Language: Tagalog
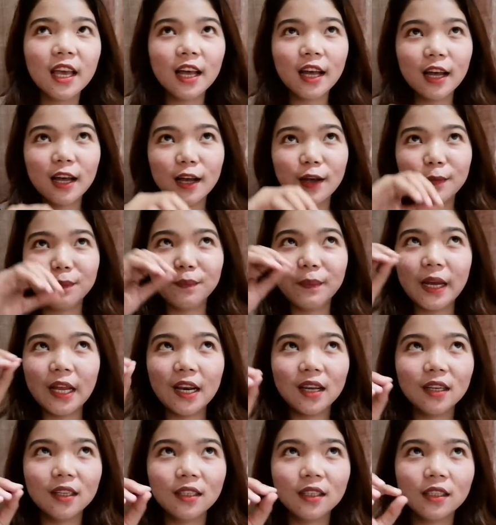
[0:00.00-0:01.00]
um,
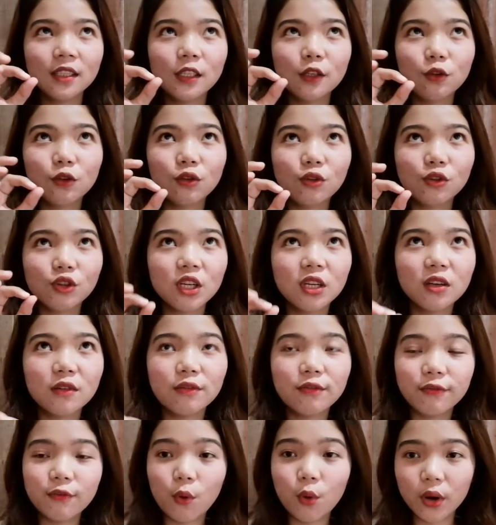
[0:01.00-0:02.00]
parang sinot ko siya ng
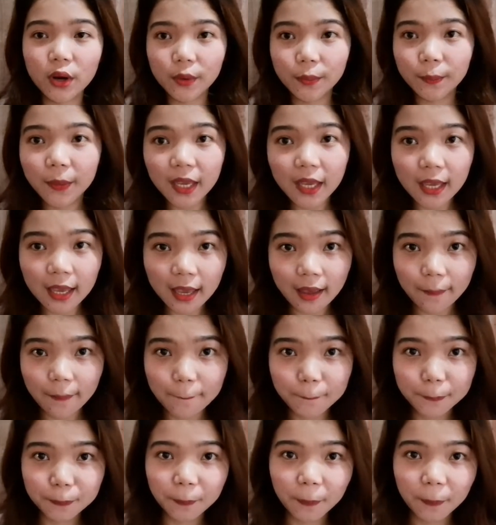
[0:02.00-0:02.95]
4 p.m.